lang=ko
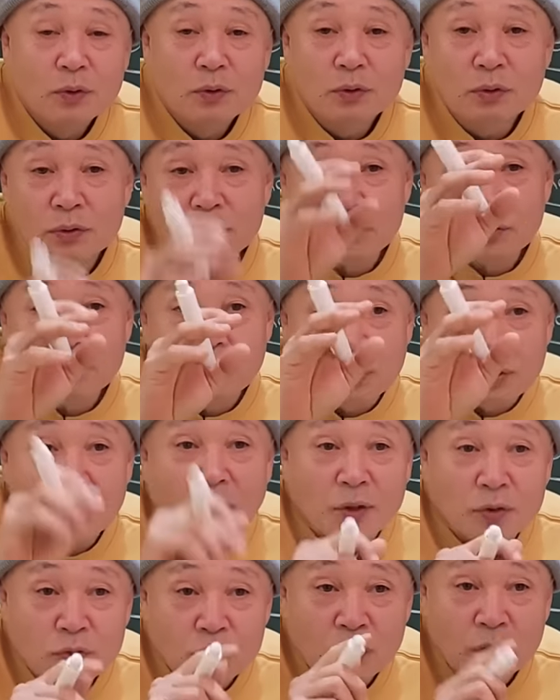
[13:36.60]
그저
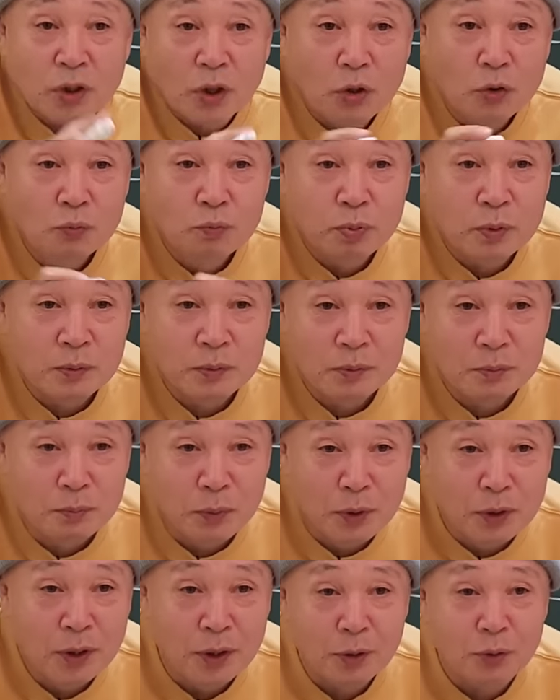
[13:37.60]
사주의 개운법이
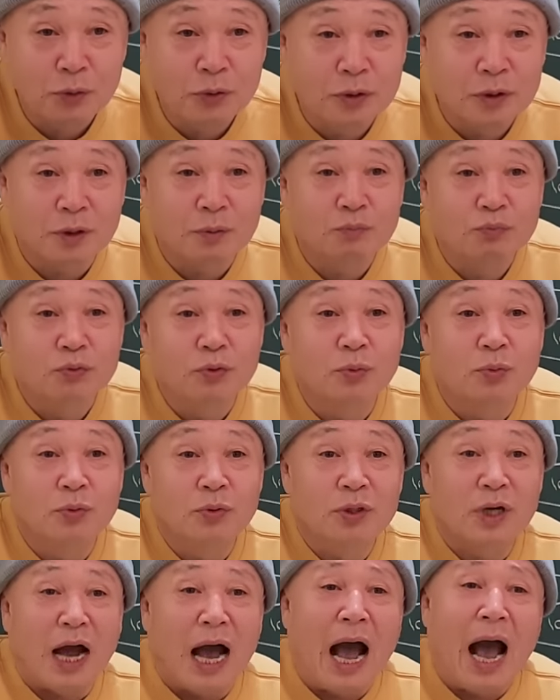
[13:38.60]
뭐예요? 이렇게
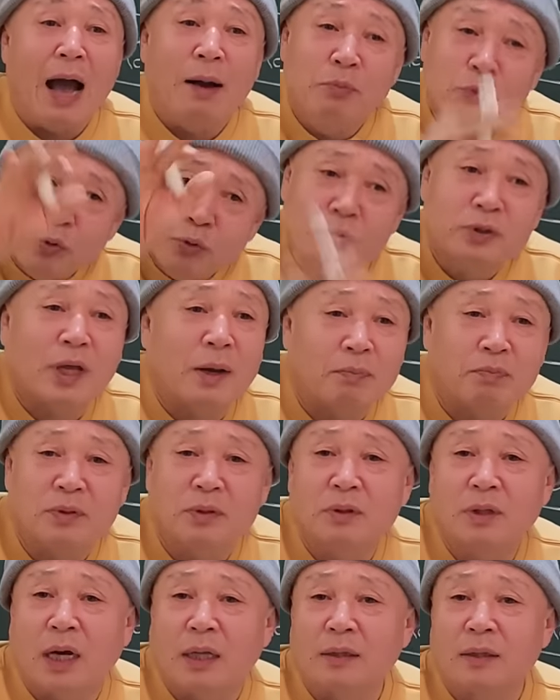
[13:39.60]
물어보니까 아무도
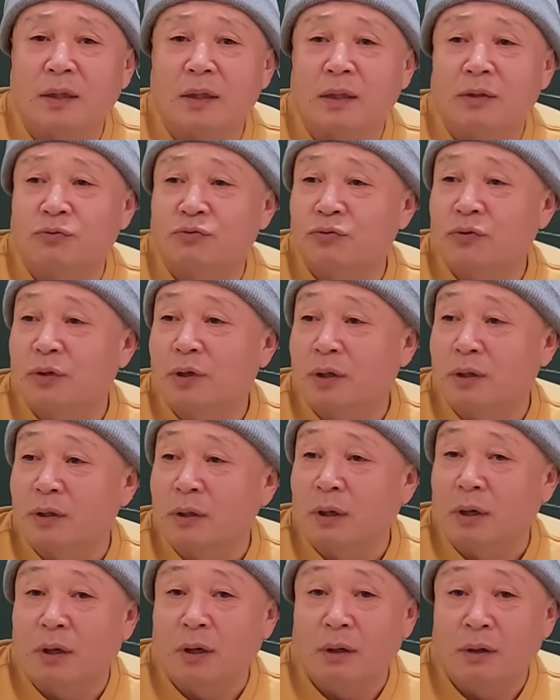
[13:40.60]
답글을 안
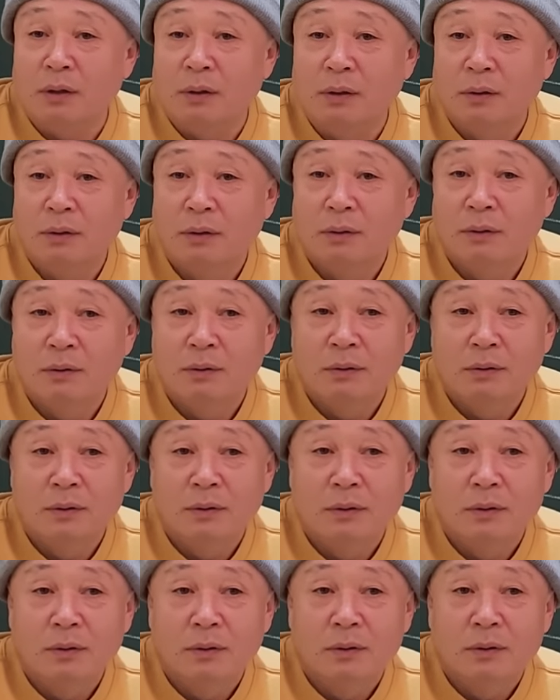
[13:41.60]
달아주더라니까.
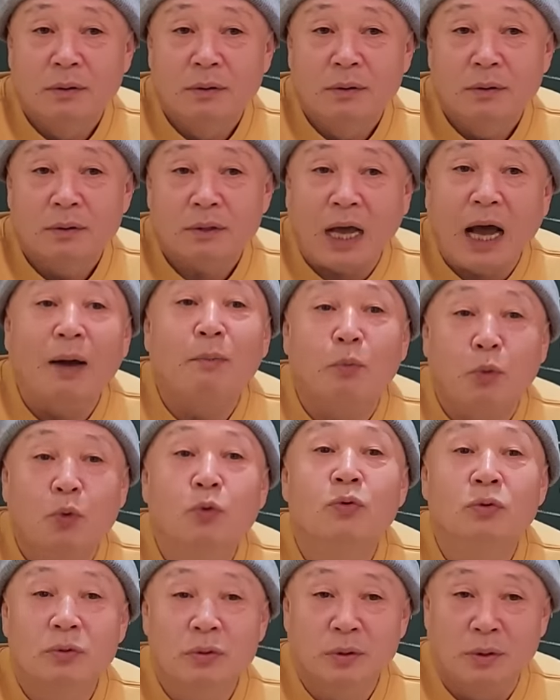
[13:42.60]
다
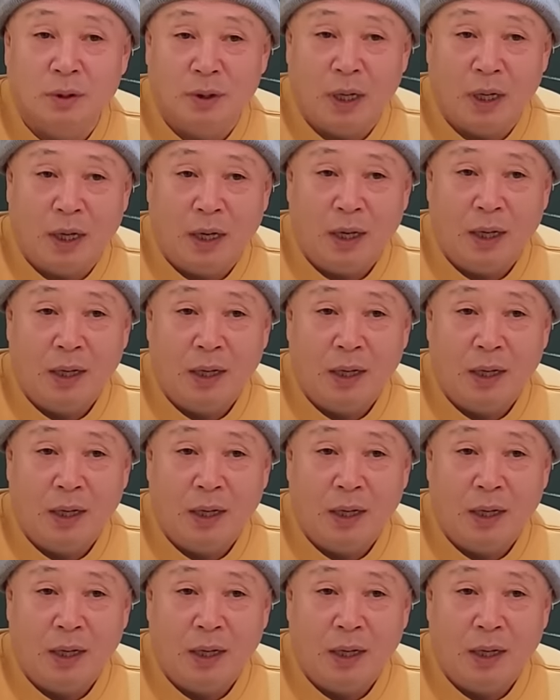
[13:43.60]
모르는 거야.